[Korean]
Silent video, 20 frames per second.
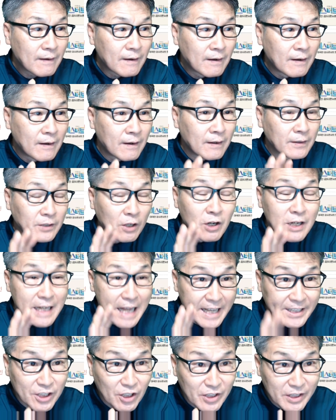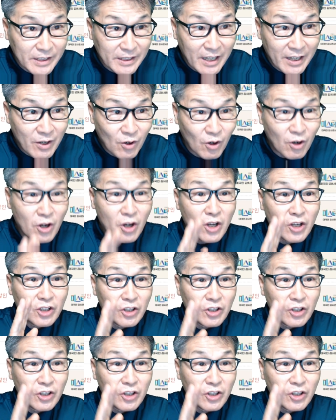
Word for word: 어, 열 예정인데요.